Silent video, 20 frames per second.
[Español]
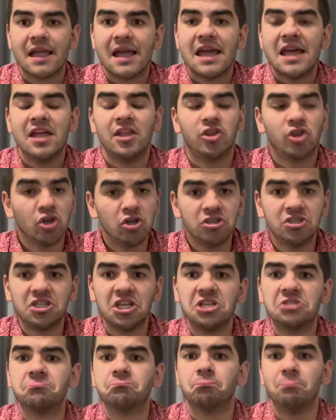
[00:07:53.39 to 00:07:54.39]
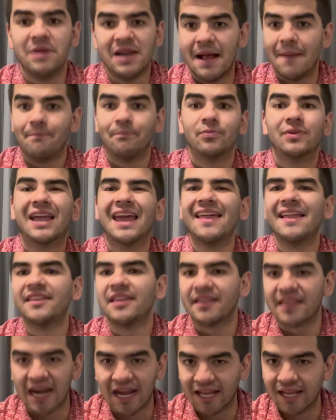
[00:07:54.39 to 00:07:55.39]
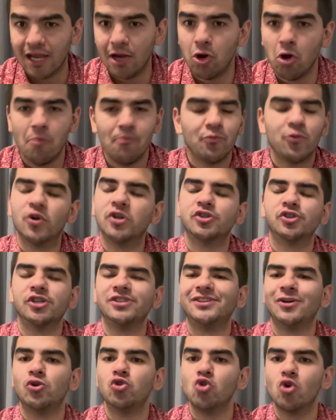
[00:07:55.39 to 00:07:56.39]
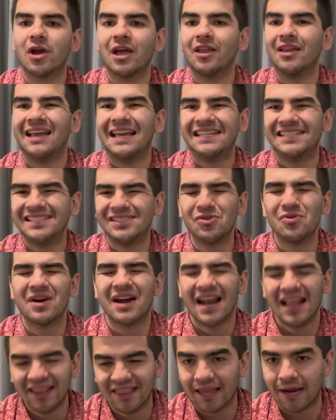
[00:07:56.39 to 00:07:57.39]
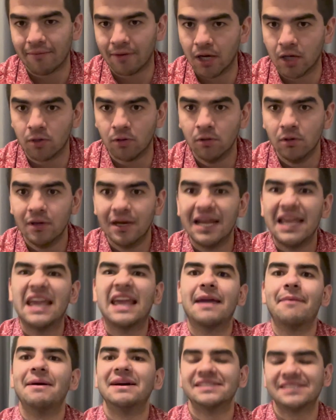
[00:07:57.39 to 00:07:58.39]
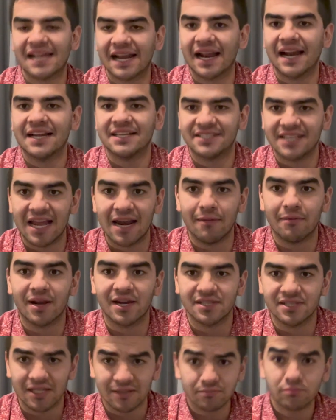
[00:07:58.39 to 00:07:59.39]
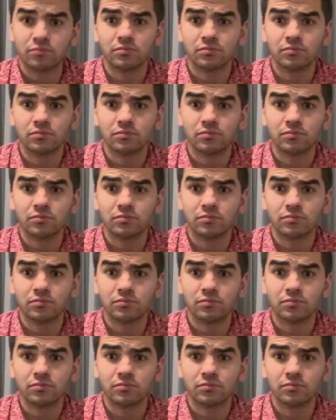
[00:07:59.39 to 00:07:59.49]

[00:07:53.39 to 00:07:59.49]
Entonces, mira, quédate tranquilo, yo estoy seguro que hiciste un gran trabajo y que vas a regresar al Barça.